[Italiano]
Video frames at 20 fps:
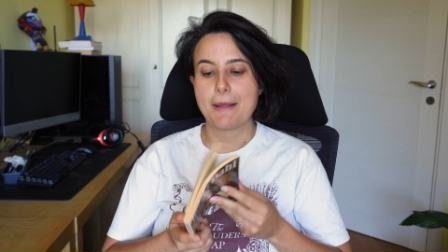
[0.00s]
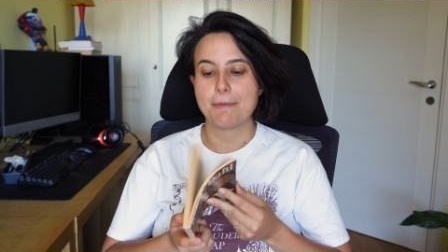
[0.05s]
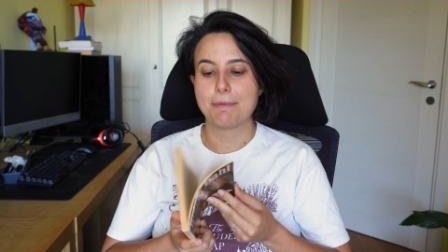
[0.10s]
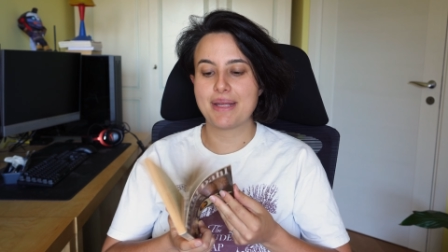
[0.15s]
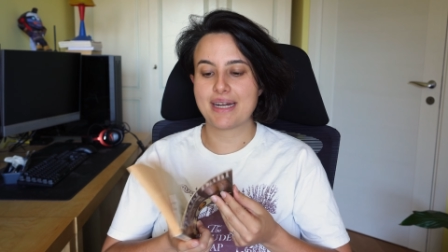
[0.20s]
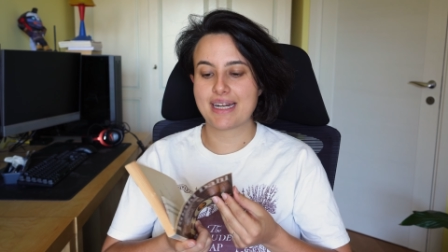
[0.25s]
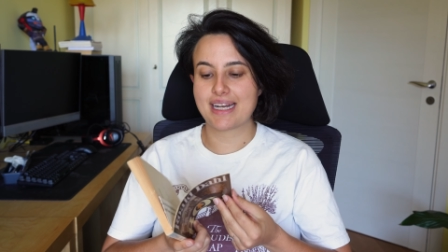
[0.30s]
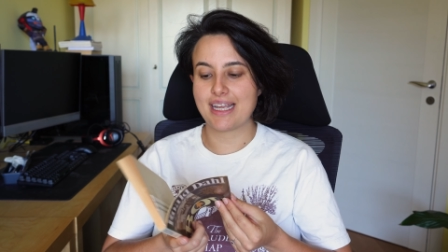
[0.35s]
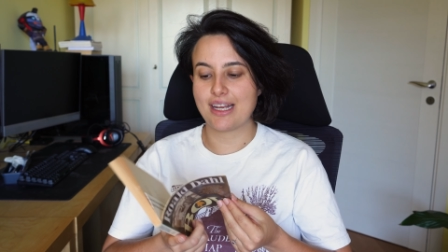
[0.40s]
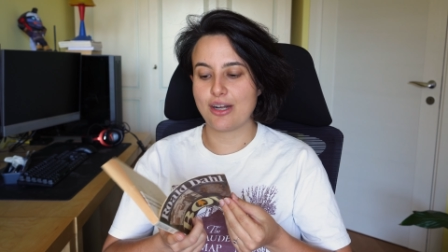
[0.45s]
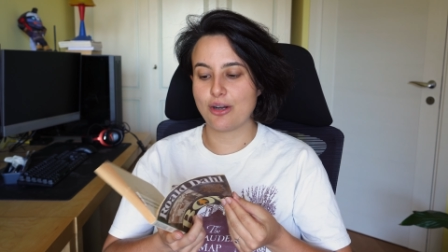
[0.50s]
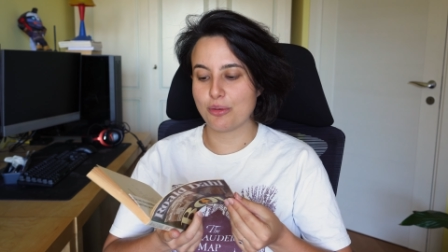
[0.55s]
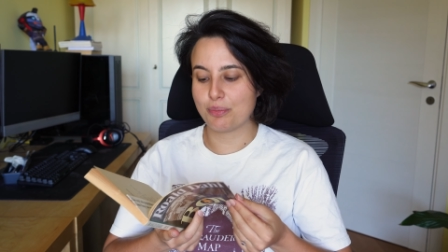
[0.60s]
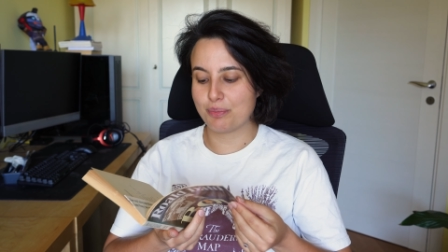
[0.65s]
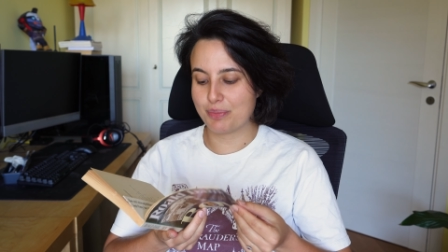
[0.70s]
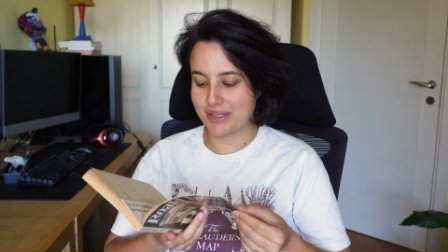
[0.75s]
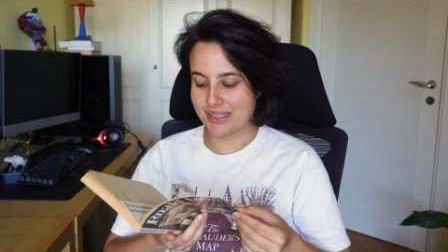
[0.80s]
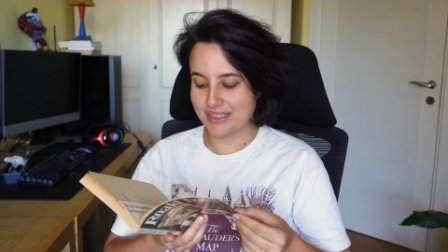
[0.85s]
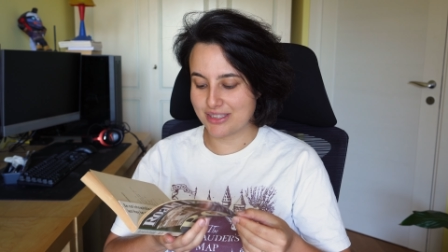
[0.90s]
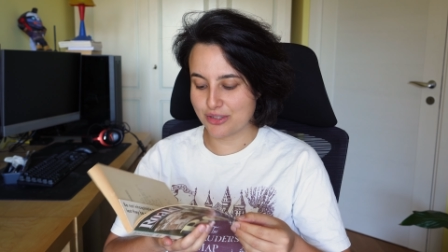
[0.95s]
perché l'ho
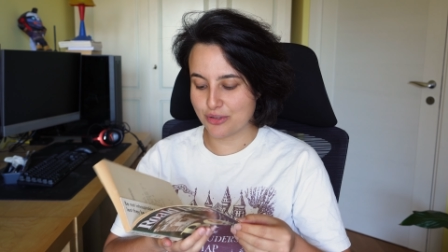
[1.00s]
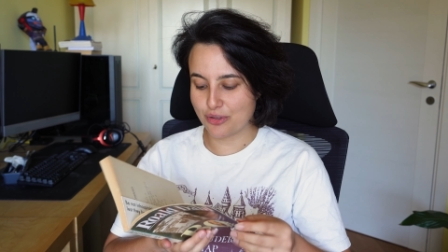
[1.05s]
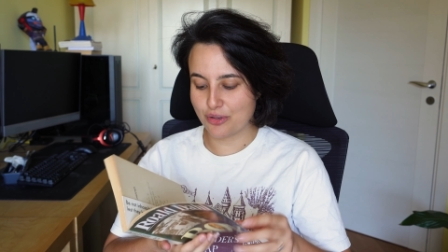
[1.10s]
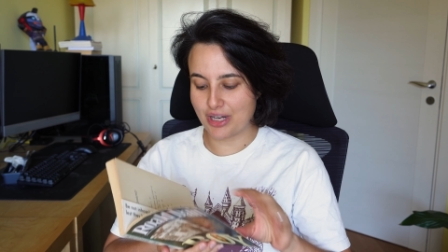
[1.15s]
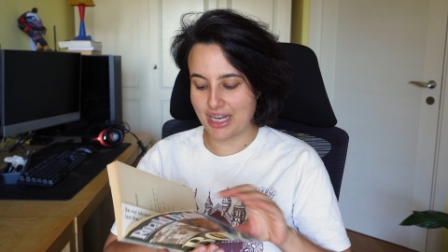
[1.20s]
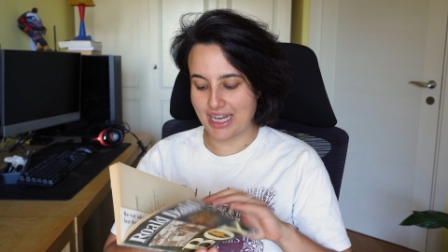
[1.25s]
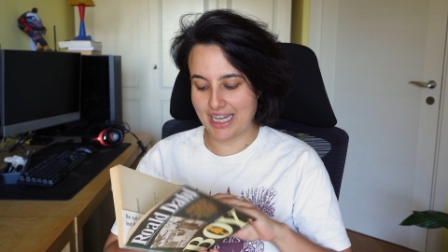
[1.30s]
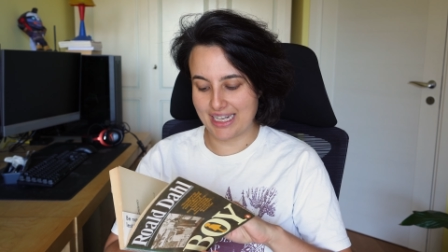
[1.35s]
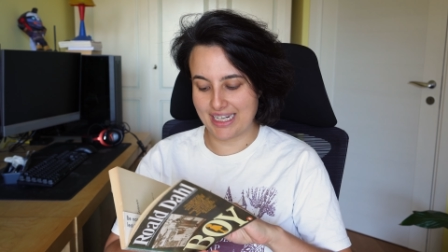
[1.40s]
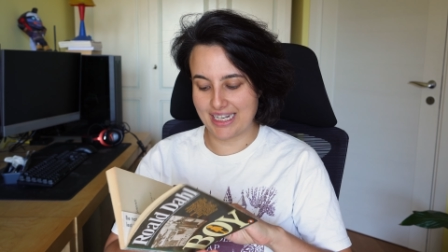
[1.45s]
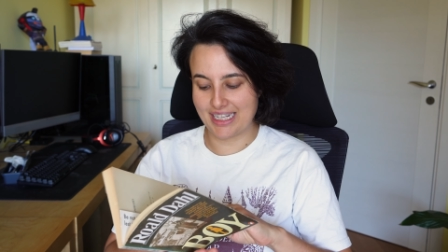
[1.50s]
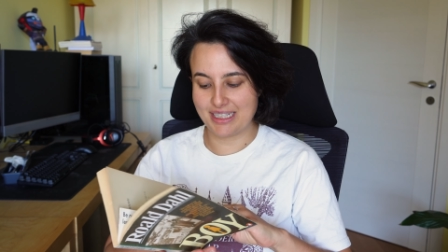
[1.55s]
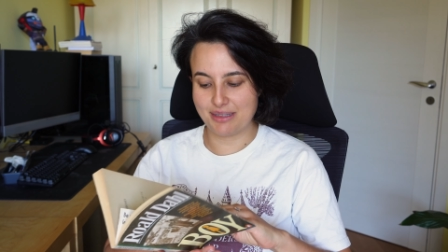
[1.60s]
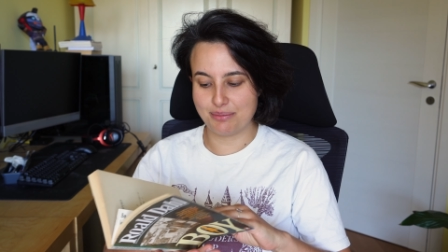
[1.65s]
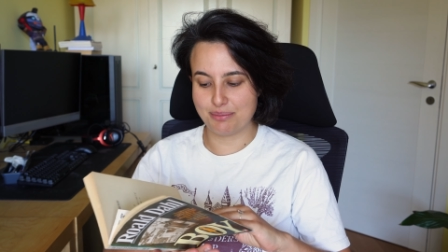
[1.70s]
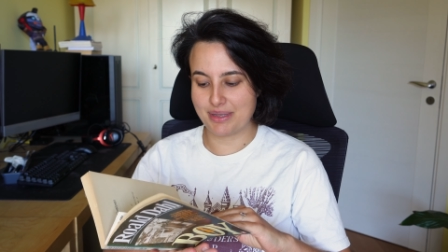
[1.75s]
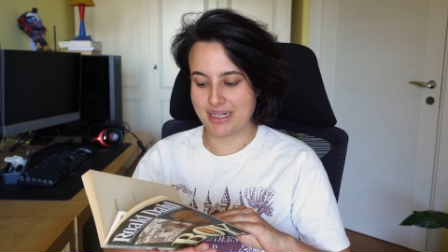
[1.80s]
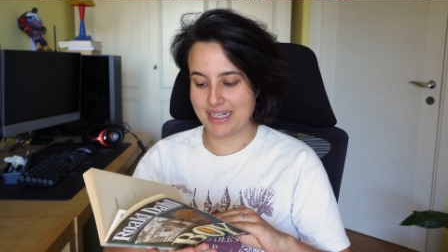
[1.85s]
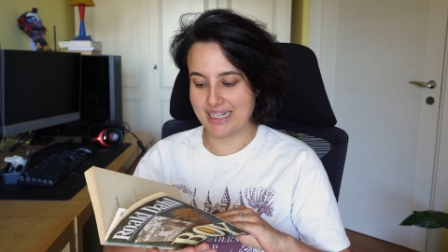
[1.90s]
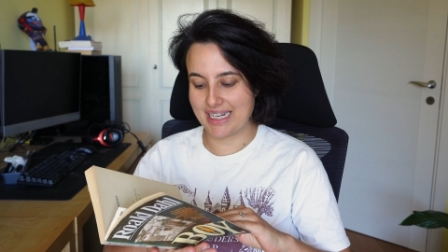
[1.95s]
preso alla
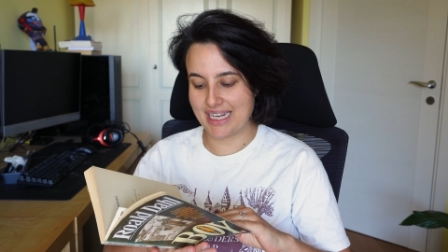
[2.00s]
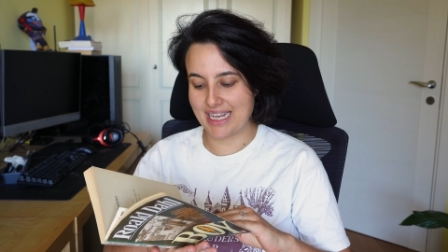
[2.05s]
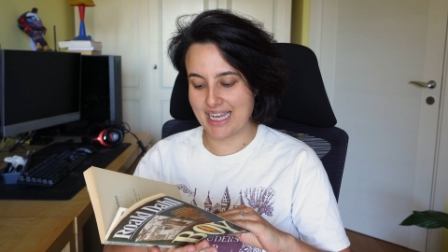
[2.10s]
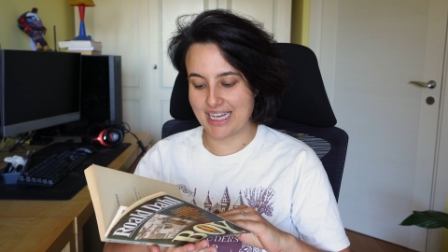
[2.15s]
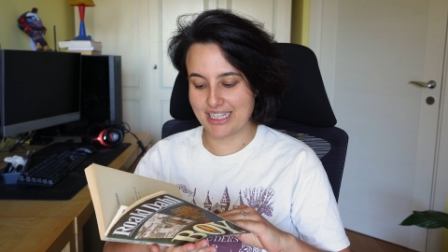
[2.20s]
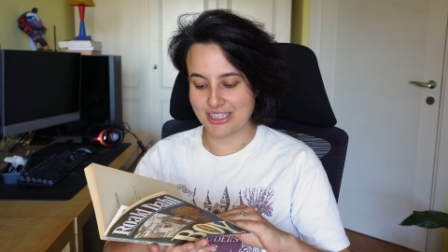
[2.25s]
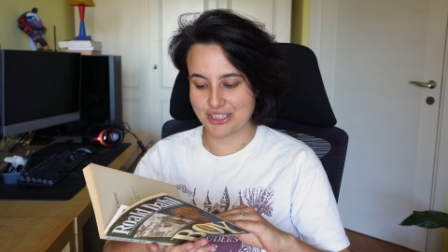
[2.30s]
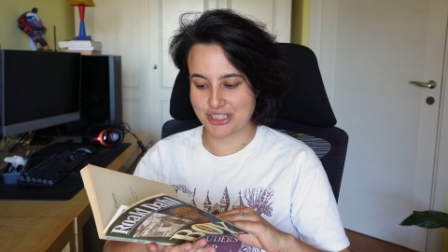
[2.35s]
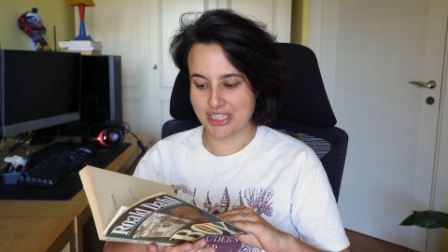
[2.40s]
libreria